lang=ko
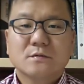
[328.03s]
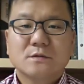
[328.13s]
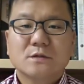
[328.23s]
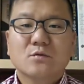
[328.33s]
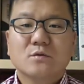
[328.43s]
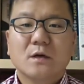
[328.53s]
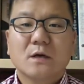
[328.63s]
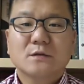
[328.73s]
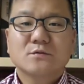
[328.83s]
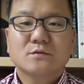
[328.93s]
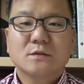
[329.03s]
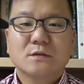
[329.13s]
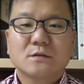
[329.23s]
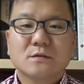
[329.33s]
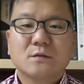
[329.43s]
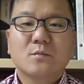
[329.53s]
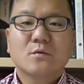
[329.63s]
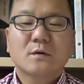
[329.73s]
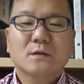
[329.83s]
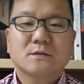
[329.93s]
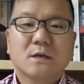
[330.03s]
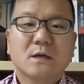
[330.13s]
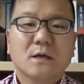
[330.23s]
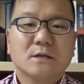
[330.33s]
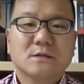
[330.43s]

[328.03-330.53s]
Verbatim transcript: 시도를 해가지고 이제 극복을 하는 사례가